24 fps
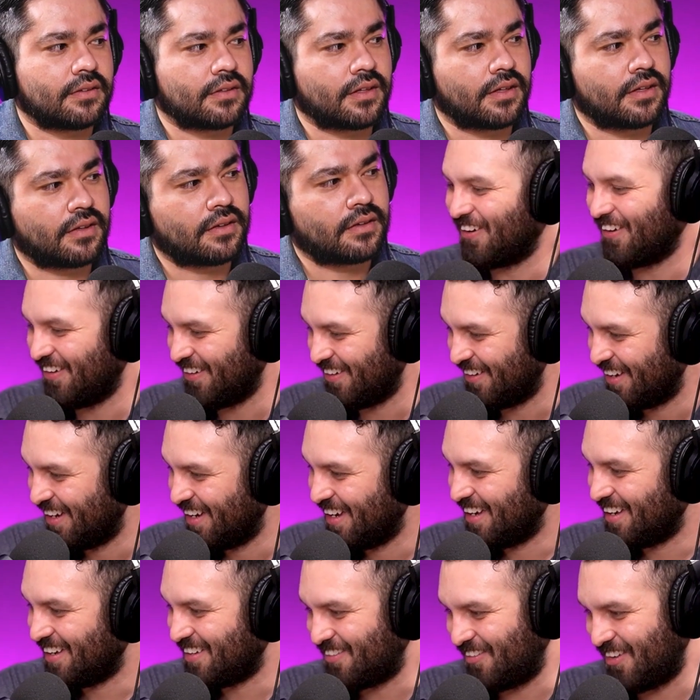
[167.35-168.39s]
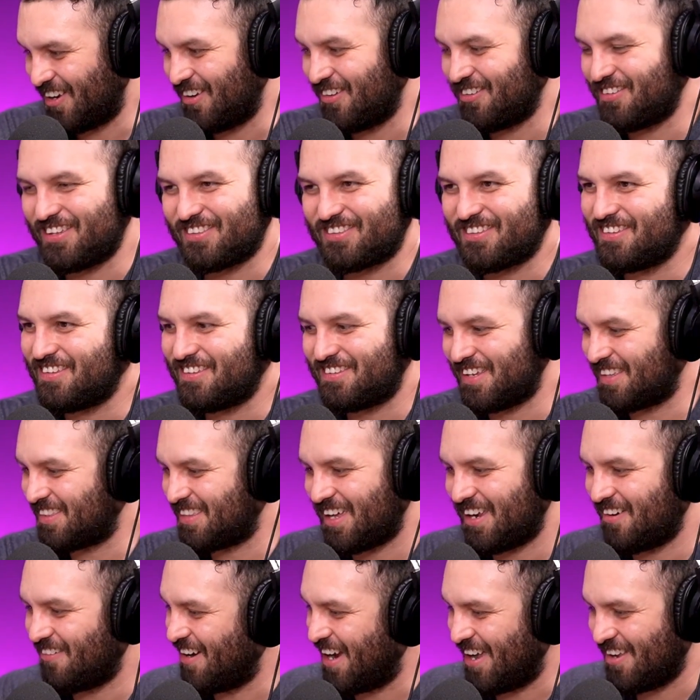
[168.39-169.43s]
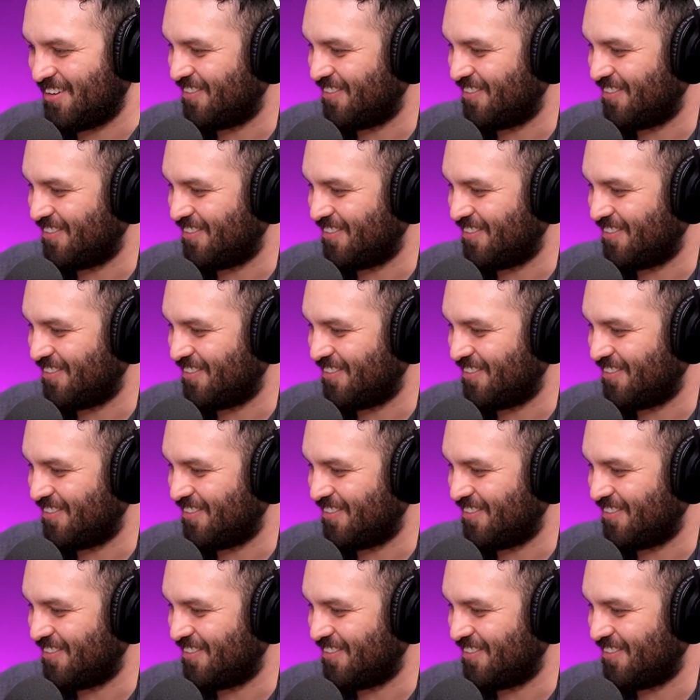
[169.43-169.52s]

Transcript: con todo. En 1917 era un